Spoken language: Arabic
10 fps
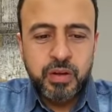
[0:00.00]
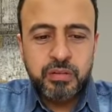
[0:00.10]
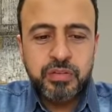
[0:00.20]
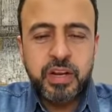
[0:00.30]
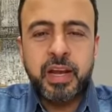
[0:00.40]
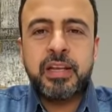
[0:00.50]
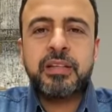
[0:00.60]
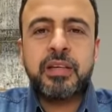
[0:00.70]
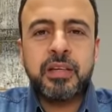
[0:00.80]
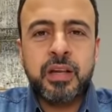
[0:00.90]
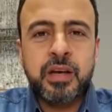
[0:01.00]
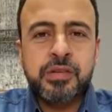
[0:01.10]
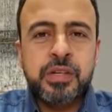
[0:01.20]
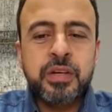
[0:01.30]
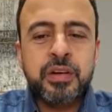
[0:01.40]
في رحلتي
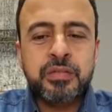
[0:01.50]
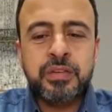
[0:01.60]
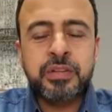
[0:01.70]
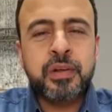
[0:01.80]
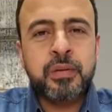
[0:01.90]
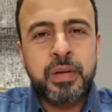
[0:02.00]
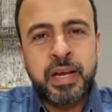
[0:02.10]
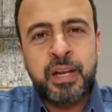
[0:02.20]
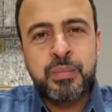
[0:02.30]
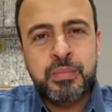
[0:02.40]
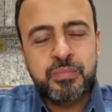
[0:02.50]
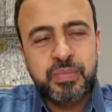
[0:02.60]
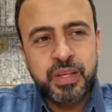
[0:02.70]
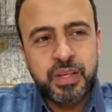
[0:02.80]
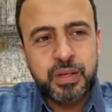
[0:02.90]
القصيره في طلب العلم
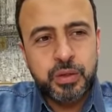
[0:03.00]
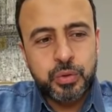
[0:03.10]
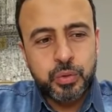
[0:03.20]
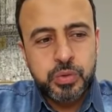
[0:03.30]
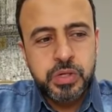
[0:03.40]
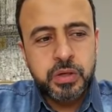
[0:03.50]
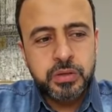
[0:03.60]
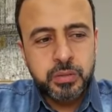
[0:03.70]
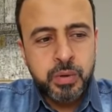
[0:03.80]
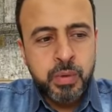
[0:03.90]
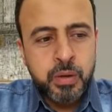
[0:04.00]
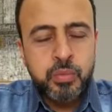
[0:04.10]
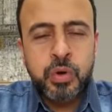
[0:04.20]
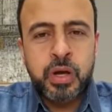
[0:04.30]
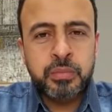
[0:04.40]
رزقت
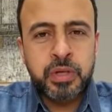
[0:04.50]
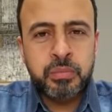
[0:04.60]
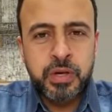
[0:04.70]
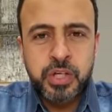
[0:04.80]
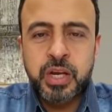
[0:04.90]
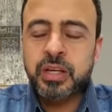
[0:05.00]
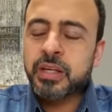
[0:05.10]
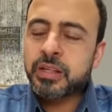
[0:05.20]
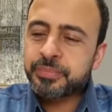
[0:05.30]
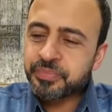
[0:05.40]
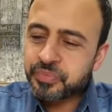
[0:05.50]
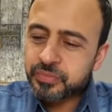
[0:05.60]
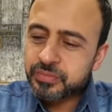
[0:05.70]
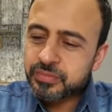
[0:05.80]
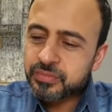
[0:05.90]
بمجموعه من المشايخ
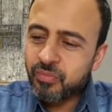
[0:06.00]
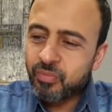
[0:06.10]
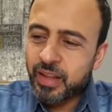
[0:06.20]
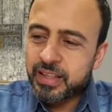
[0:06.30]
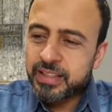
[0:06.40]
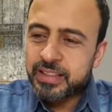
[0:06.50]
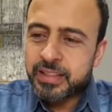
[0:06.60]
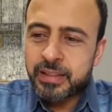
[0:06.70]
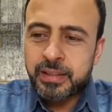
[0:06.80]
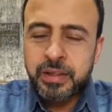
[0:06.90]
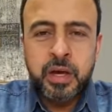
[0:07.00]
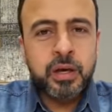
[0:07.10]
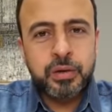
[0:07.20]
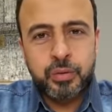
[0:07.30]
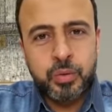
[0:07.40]
اللي
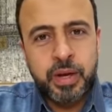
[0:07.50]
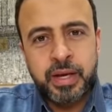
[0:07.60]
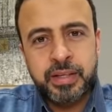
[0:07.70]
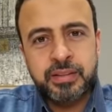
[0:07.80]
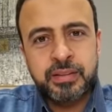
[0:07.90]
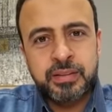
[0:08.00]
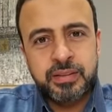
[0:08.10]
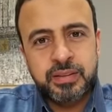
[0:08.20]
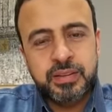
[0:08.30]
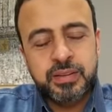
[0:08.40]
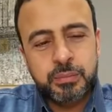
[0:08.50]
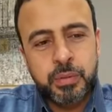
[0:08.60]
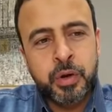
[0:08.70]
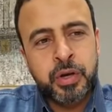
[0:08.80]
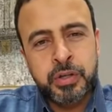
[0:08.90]
نقلوا الواحد
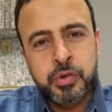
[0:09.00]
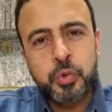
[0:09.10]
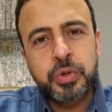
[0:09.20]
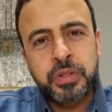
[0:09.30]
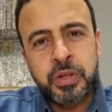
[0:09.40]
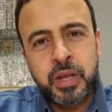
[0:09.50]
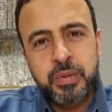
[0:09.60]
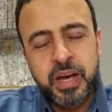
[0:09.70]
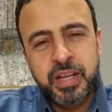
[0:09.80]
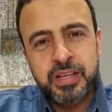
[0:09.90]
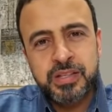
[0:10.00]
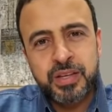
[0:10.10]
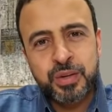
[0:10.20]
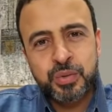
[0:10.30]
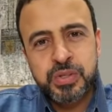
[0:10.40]
ببركه سنه النبي عليه
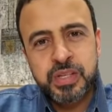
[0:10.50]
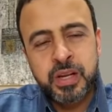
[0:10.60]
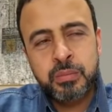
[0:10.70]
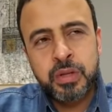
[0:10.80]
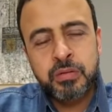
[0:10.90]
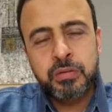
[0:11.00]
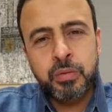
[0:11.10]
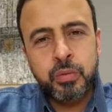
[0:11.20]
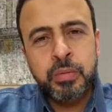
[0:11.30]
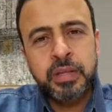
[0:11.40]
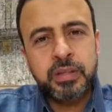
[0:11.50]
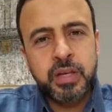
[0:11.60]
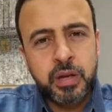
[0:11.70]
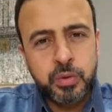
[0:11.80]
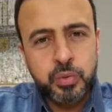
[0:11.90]
الصلاه والسلام من الظلمات
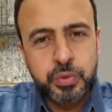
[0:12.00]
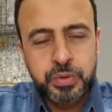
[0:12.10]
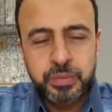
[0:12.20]
الى النور